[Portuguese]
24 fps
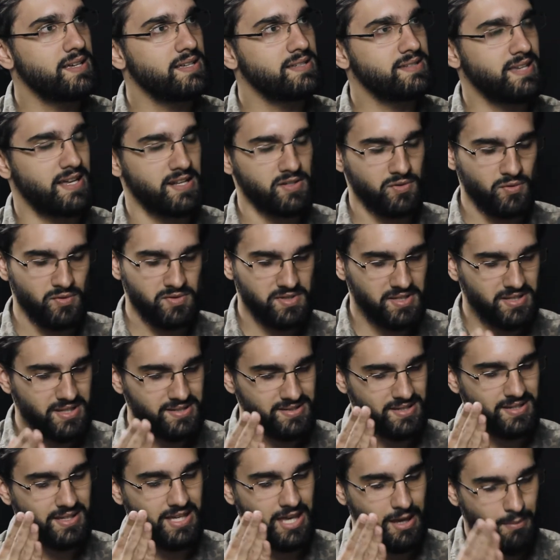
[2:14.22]
Se elas
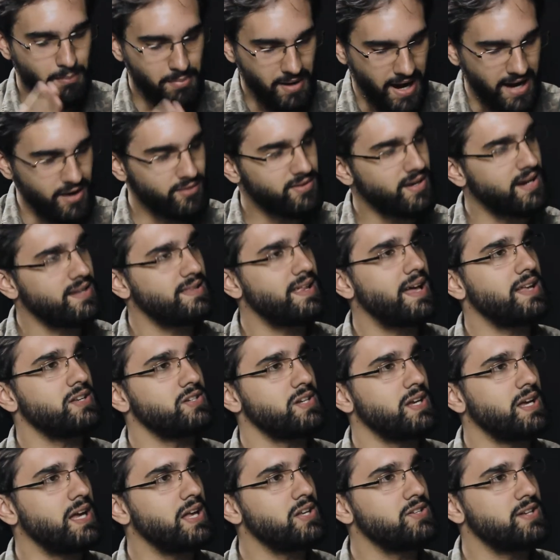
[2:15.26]
conseguissem quebrar a
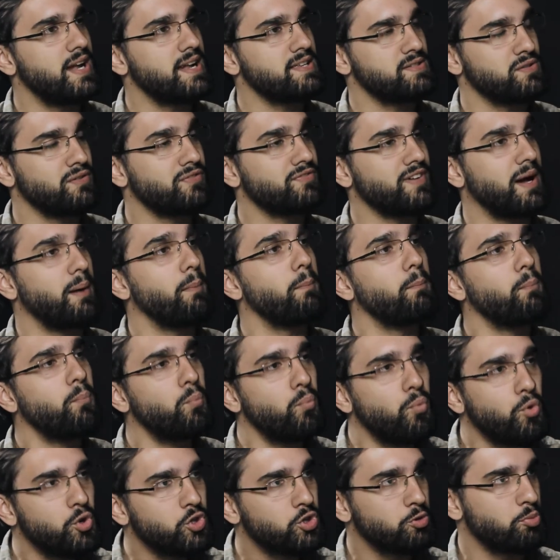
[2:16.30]
neutralidade de rede, elas iam ficar
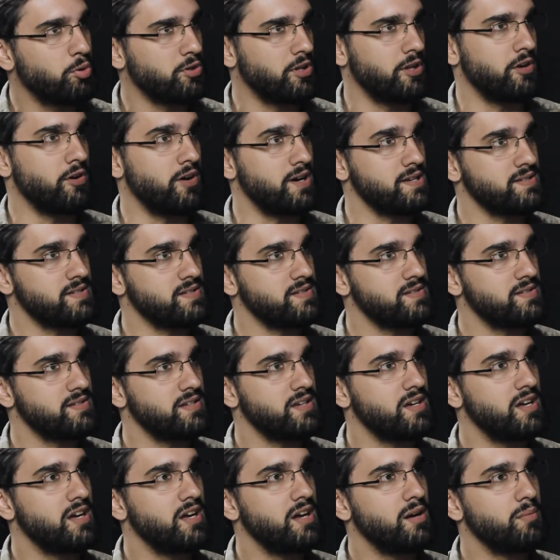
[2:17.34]
muito poderosas.
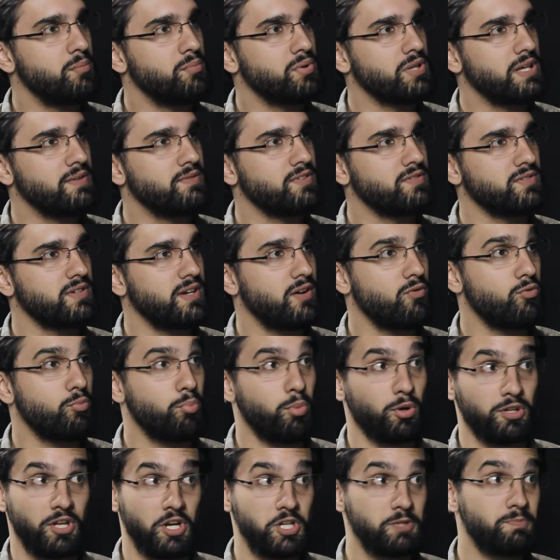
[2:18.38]
Porque o
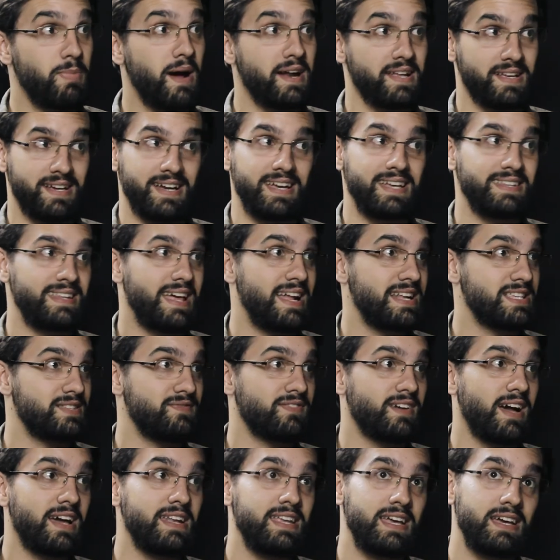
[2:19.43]
poder de barganha delas
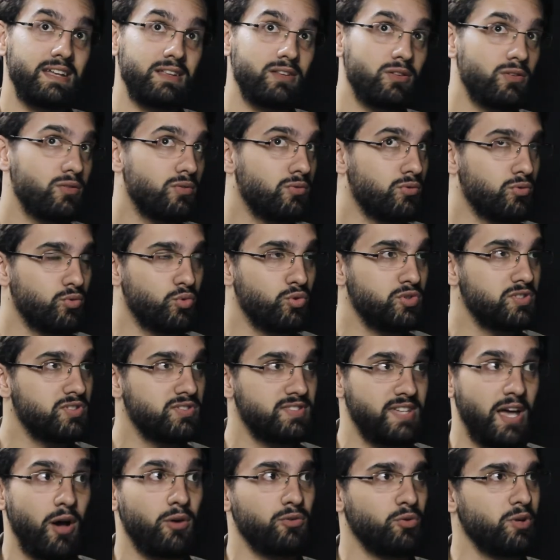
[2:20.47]
ficaria no
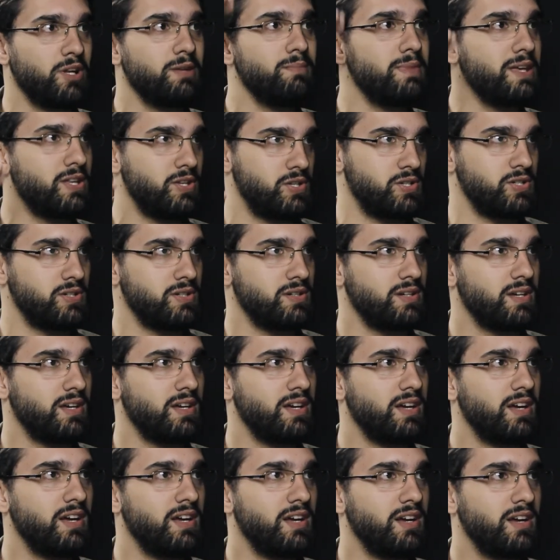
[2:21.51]
céu, no limite.
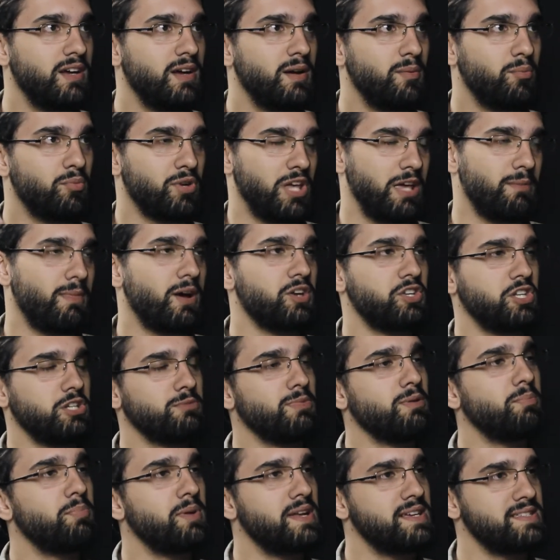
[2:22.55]
Porque imagina
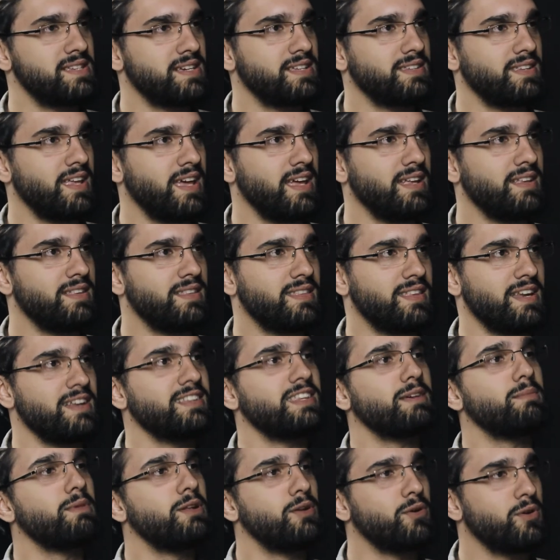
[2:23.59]
uma empresa que tem
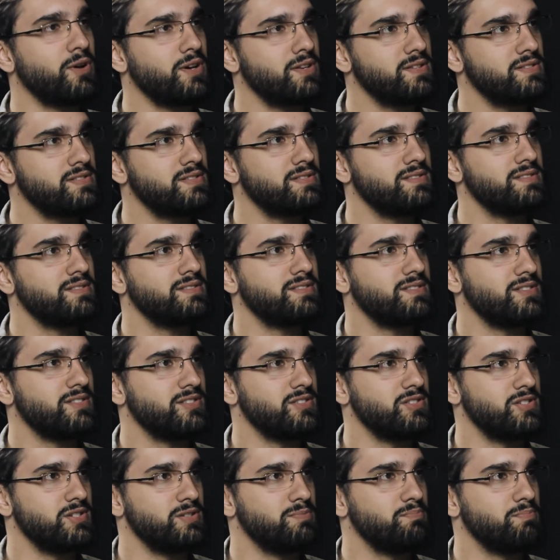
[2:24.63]
30 milhões
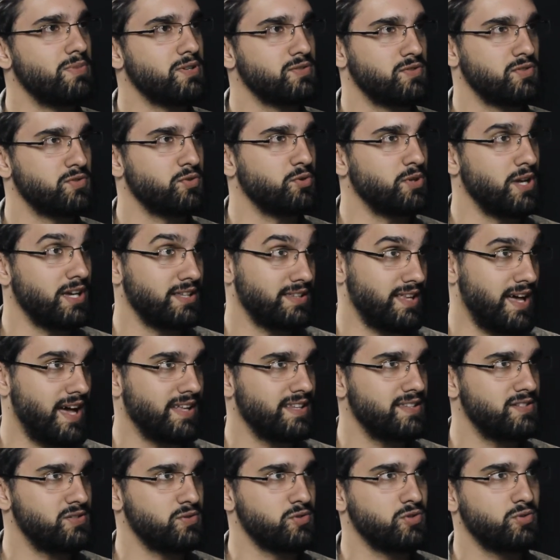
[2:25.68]
de pessoas
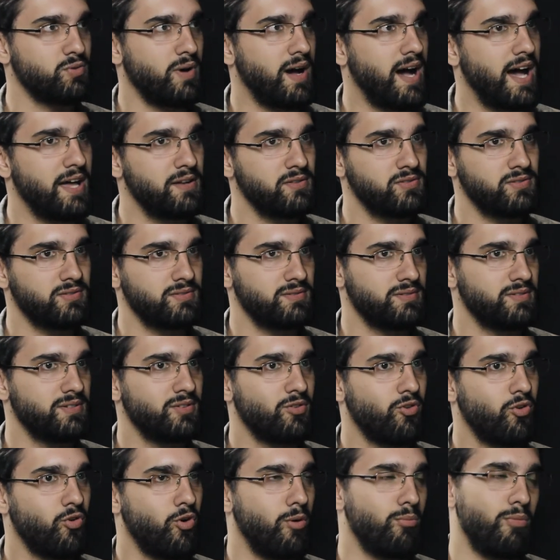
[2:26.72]
conectadas, de usuários,
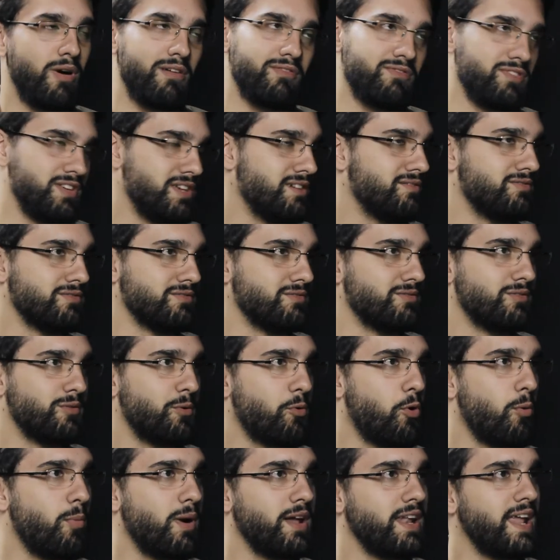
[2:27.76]
como a Vivo
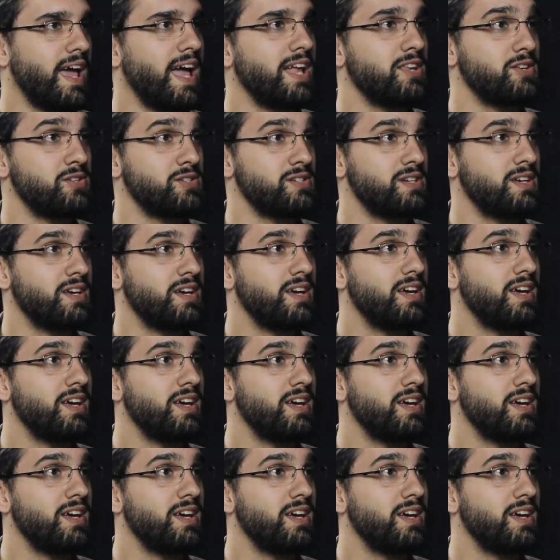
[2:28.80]
ou como a NET,